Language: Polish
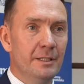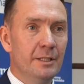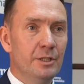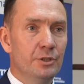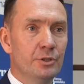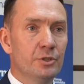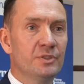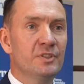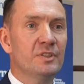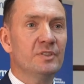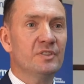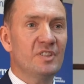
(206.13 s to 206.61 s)

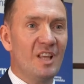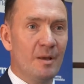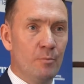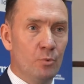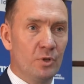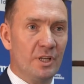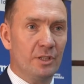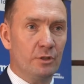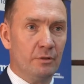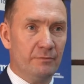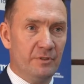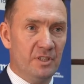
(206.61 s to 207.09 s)
do systemu
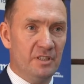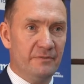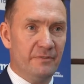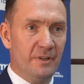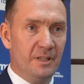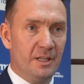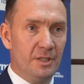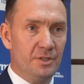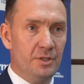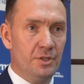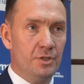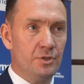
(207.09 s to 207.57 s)
ratownictwa
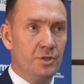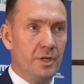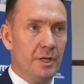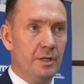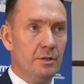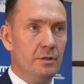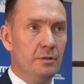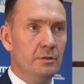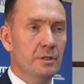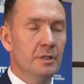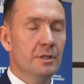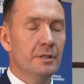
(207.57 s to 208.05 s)

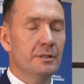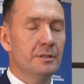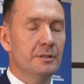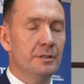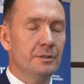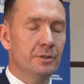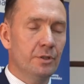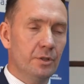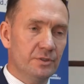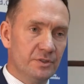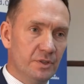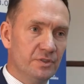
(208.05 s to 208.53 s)
gasicznego,
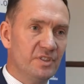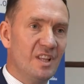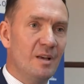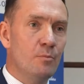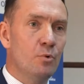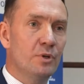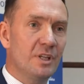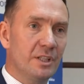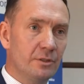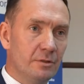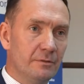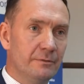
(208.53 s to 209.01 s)
do
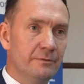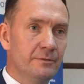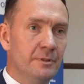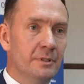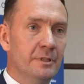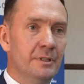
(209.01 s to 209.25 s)
systemu ratow